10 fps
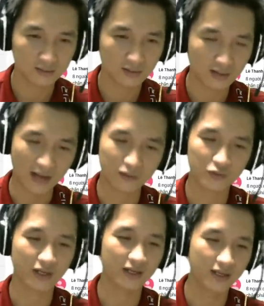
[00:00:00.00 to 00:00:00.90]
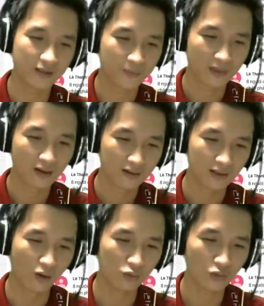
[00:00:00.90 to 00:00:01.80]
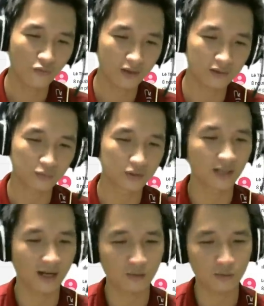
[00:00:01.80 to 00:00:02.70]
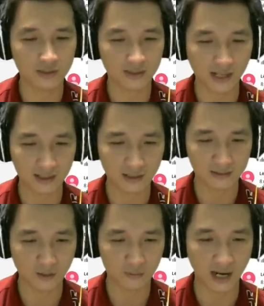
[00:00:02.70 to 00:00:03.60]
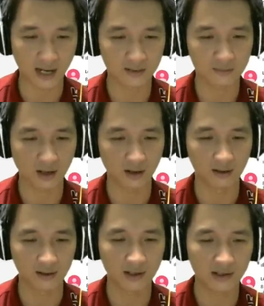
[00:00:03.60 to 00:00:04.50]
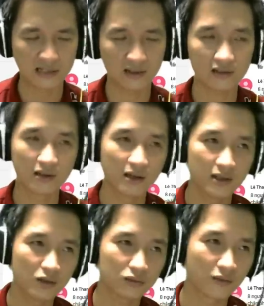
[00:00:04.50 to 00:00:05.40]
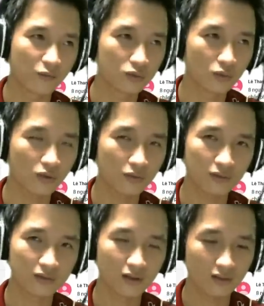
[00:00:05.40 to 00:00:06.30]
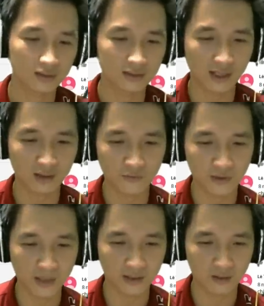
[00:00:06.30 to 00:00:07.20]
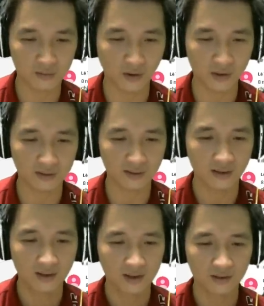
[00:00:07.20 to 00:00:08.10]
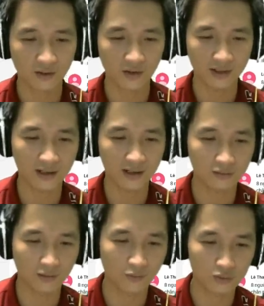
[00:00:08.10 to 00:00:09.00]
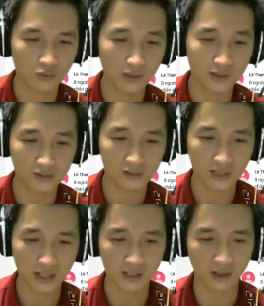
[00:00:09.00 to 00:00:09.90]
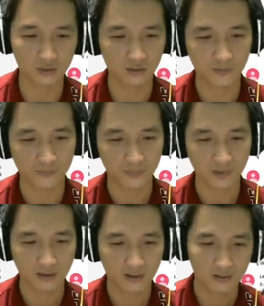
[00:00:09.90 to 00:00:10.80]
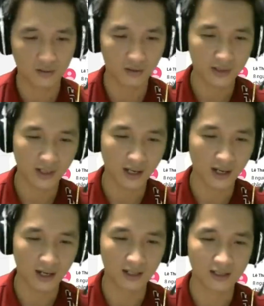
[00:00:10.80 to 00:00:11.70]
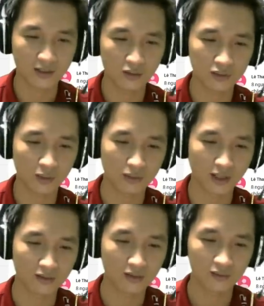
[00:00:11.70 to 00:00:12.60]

cả chuyện này đi thì hung thú và yêu tộc thực ra nó không có gì khác nhau cả, nhưng mà ở đây yêu tộc hung thú nó thực ra không phân biệt đâu, nói là yêu tộc hung thú để cho nó dễ hiểu thôi. Có nghĩa là yêu tộc là nó